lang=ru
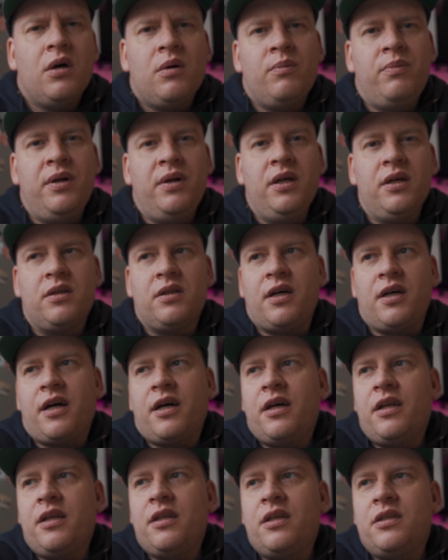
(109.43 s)
блин,
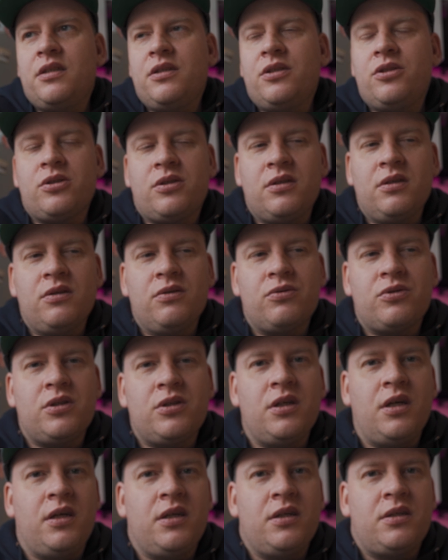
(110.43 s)
нахрен эти часы
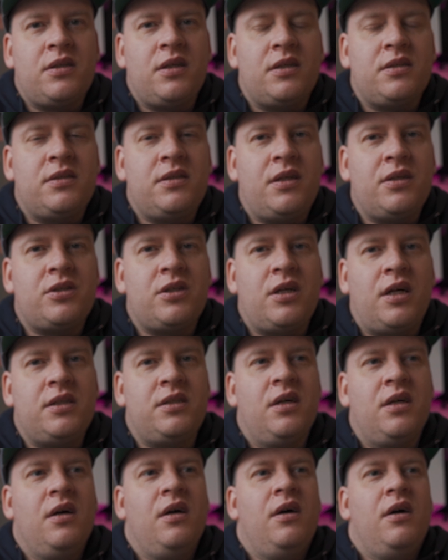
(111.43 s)
нужны, а их надо заряжать